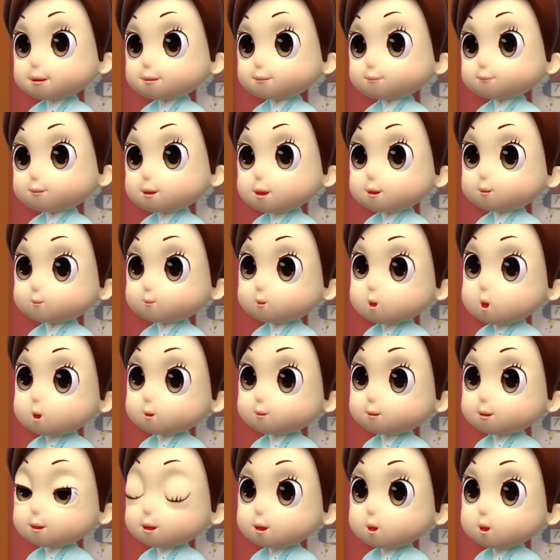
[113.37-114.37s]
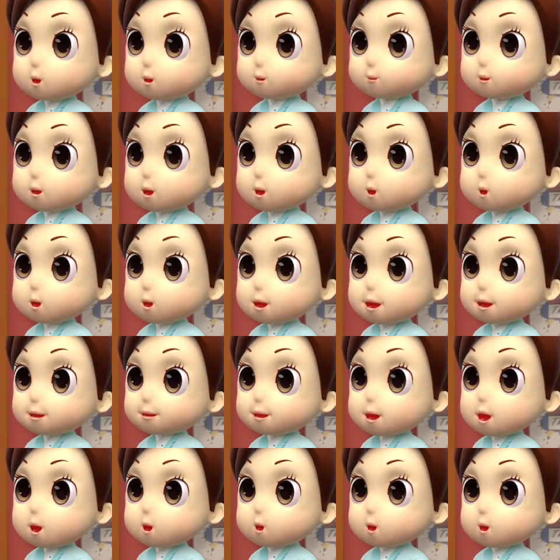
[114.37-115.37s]
hôm nay cô sẽ giúp các
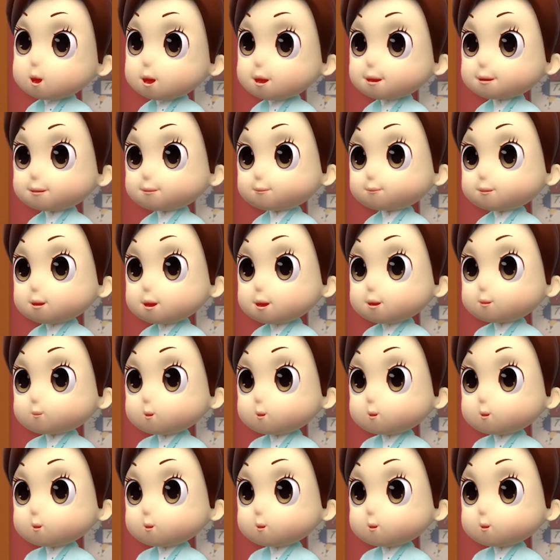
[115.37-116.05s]
em phân biệt